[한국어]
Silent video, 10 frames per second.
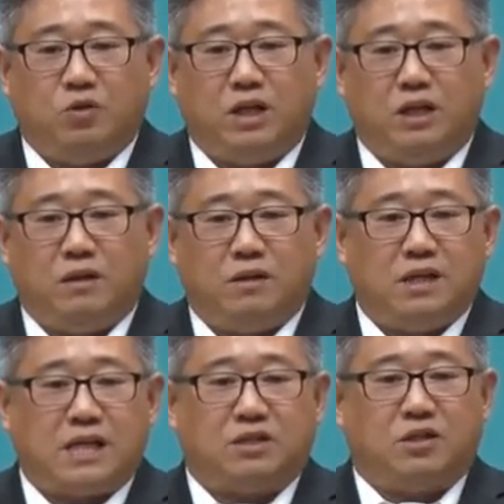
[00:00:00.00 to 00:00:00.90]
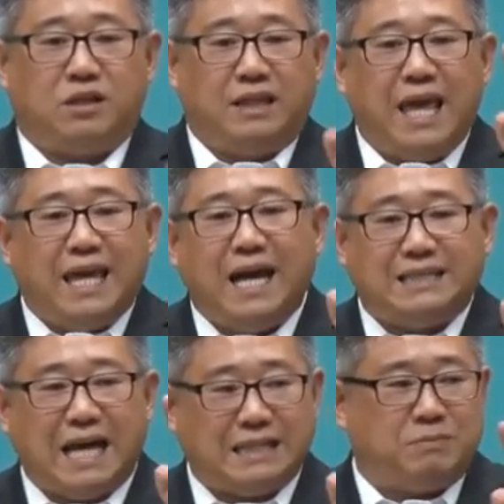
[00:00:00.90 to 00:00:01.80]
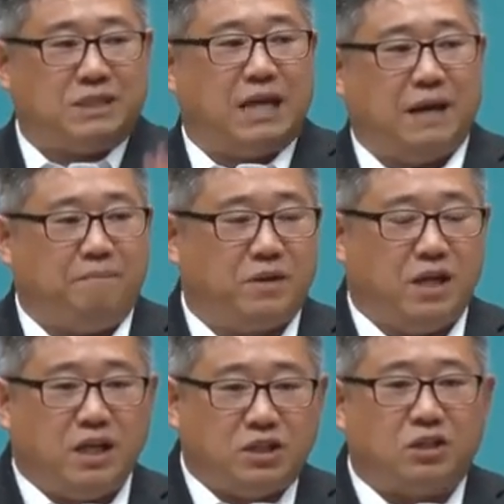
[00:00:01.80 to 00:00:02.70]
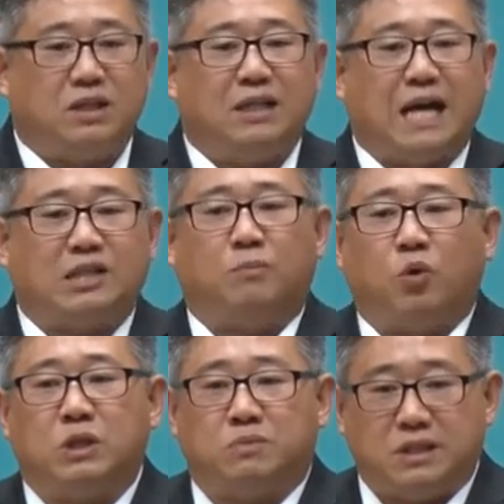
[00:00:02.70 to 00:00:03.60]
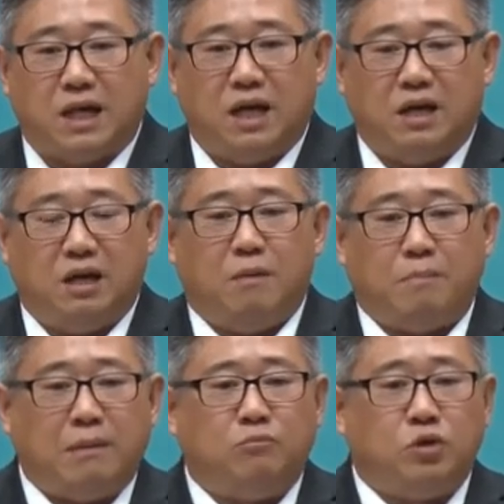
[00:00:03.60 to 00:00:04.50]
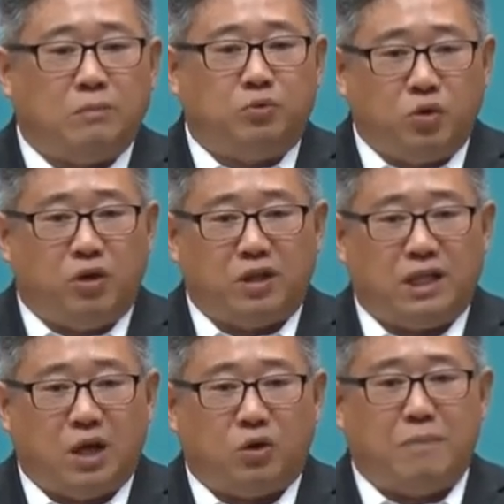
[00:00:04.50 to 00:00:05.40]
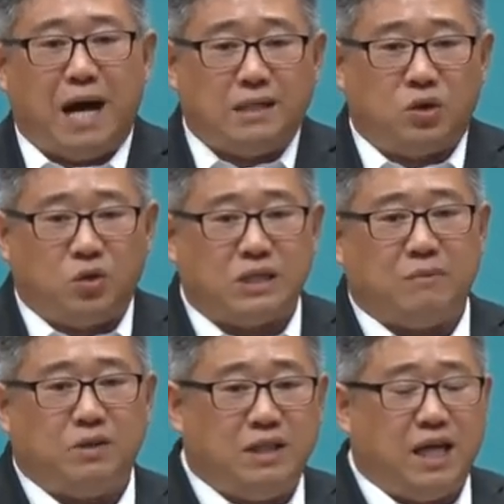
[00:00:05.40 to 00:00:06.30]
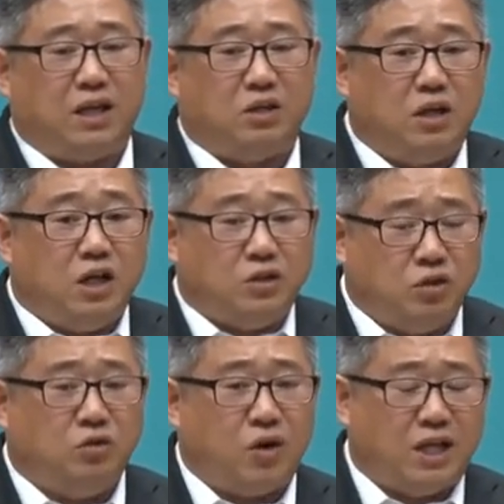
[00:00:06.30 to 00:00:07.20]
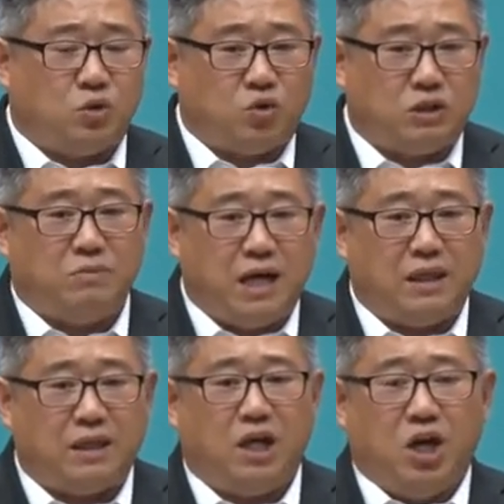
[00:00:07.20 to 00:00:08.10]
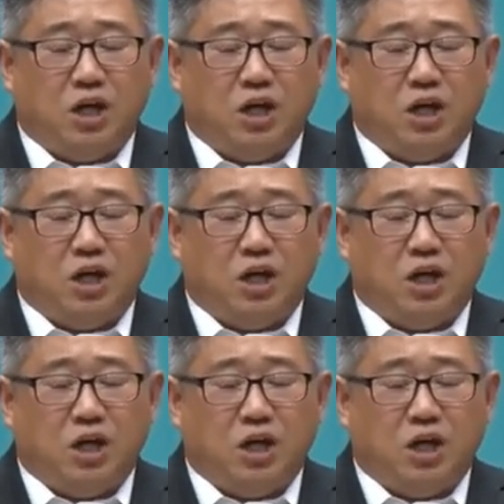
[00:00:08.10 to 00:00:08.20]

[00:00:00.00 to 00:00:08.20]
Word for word: 우리 그래서 네 가지 하십시다. 첫째는 가서 보십시다. 백물이 불효의견이라고 많은 선교사님들이 얘기를 듣는 것까지는 좋지만